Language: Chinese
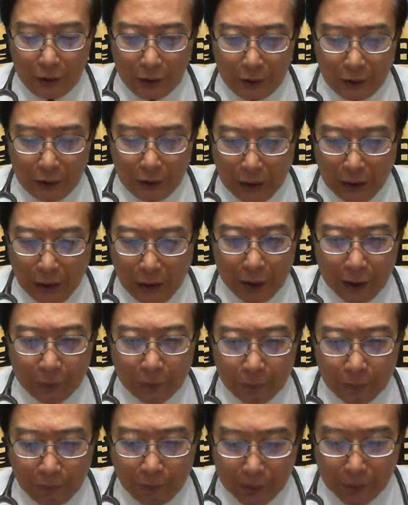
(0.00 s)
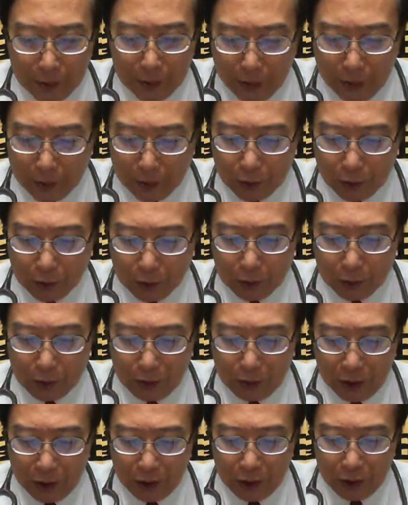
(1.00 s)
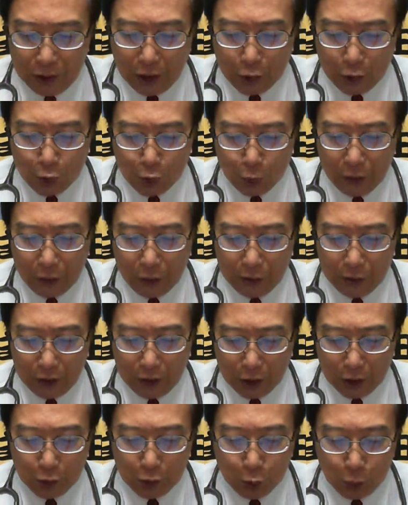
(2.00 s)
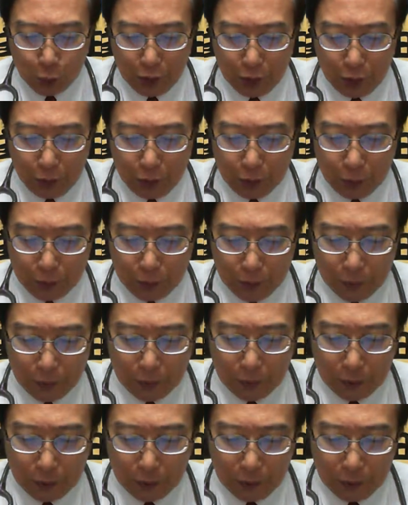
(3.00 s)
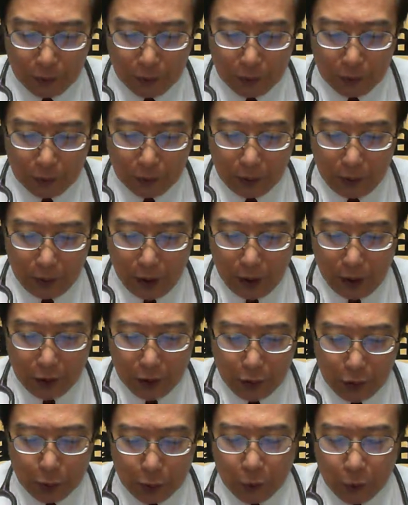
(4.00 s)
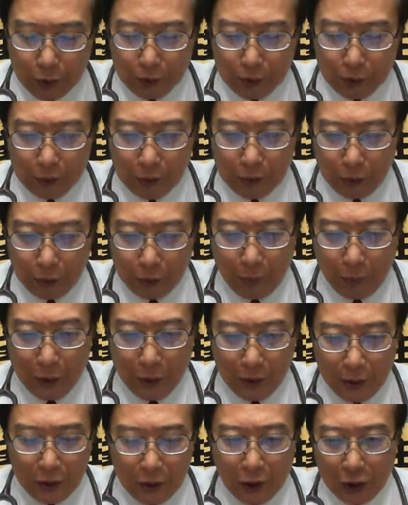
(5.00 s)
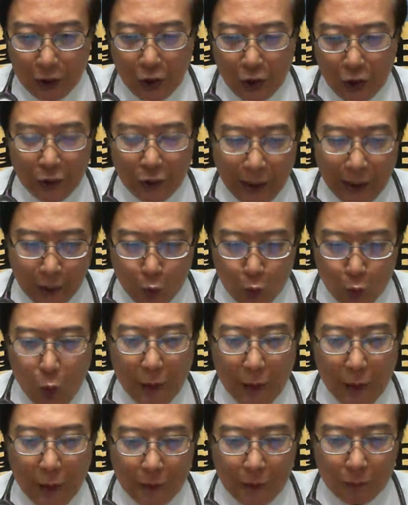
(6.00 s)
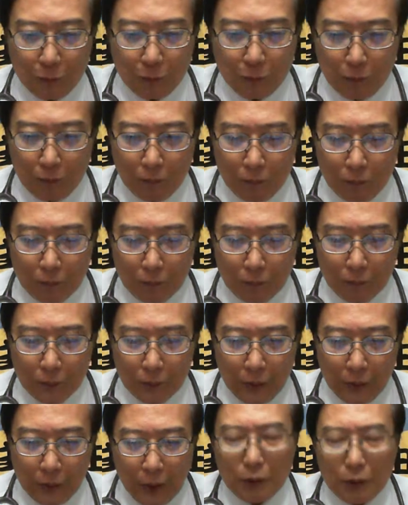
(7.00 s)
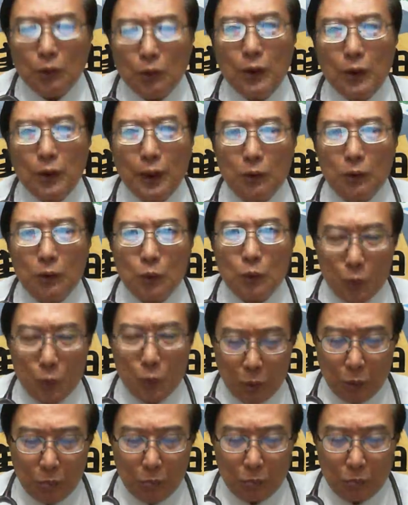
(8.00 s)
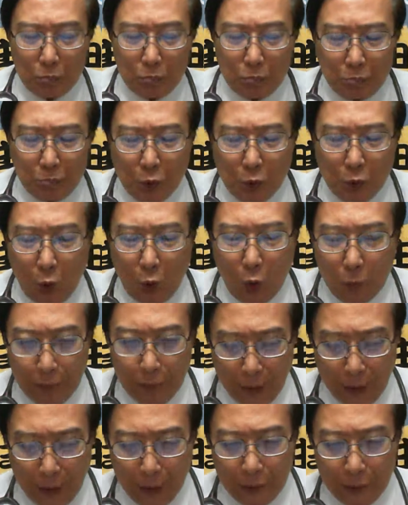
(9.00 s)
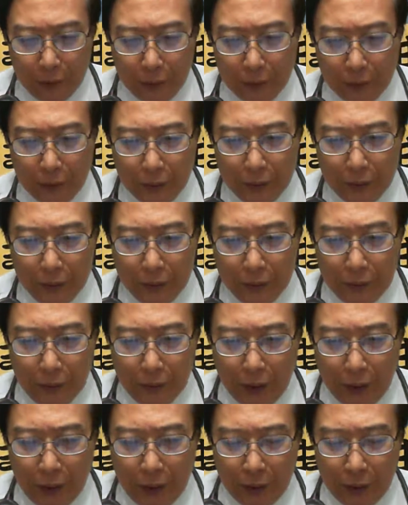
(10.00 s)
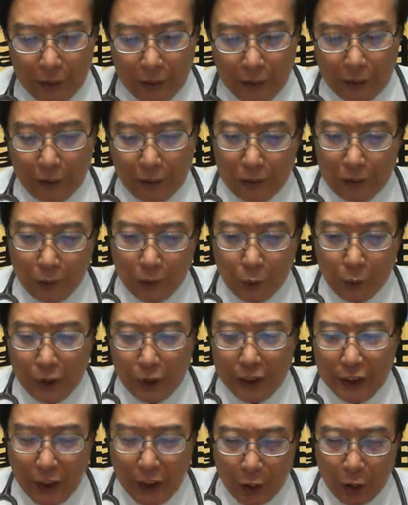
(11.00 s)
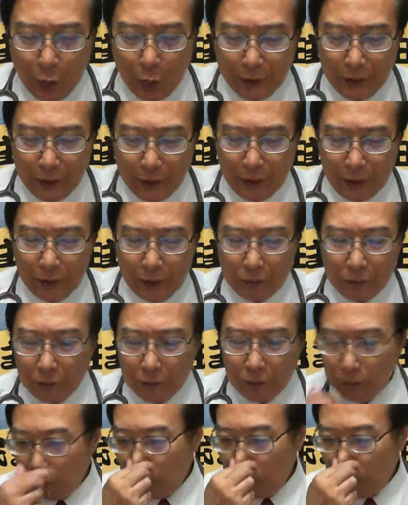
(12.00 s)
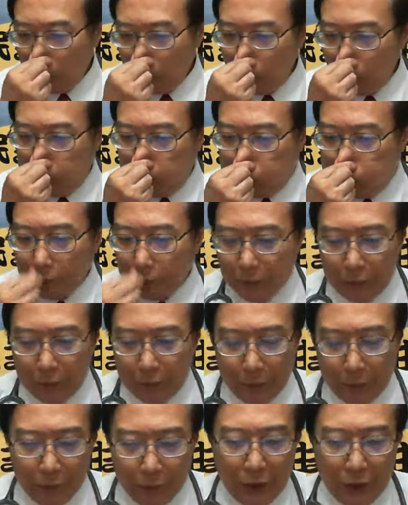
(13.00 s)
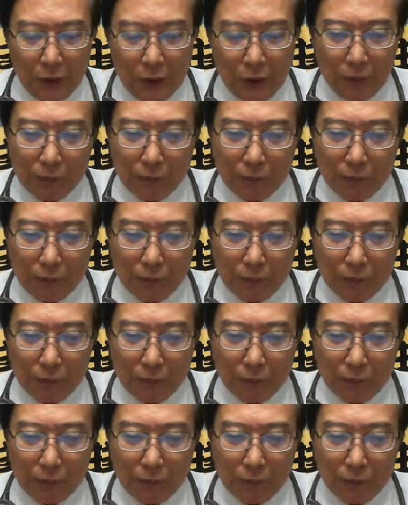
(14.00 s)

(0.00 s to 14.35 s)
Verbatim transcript: 伫下架着银建树的前署长叶世文，即嘛已经去掠去关。伫迄中间有不公平的对价关系，甚至